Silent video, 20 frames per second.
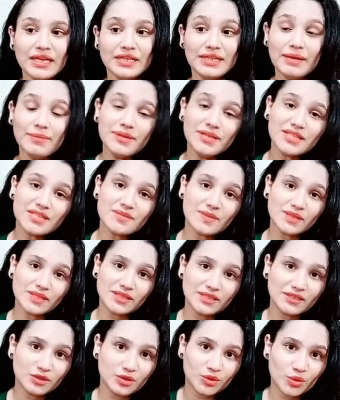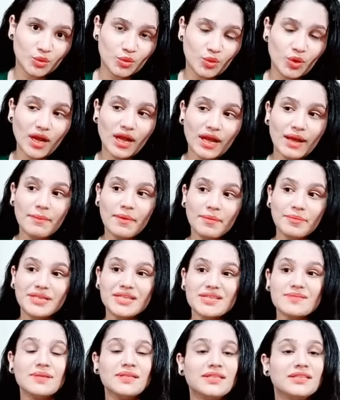ده بالنسبه للرجوع اما
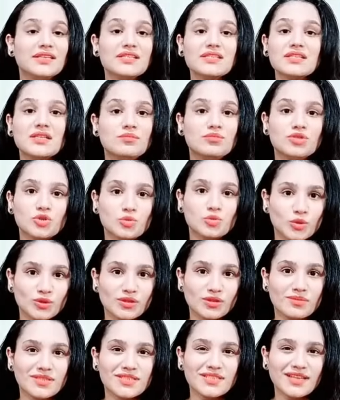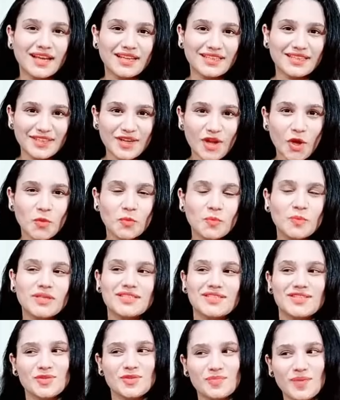بالنسبه للناس اللي مش مرتبطين عندنا حب
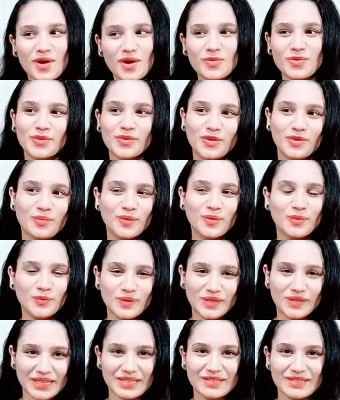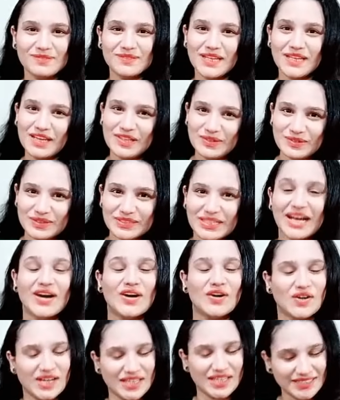جديد بقى وارتباط والكلام الحلو ده
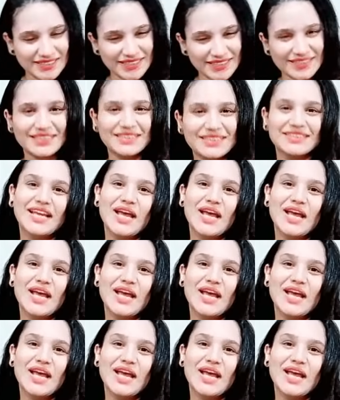اه عندنا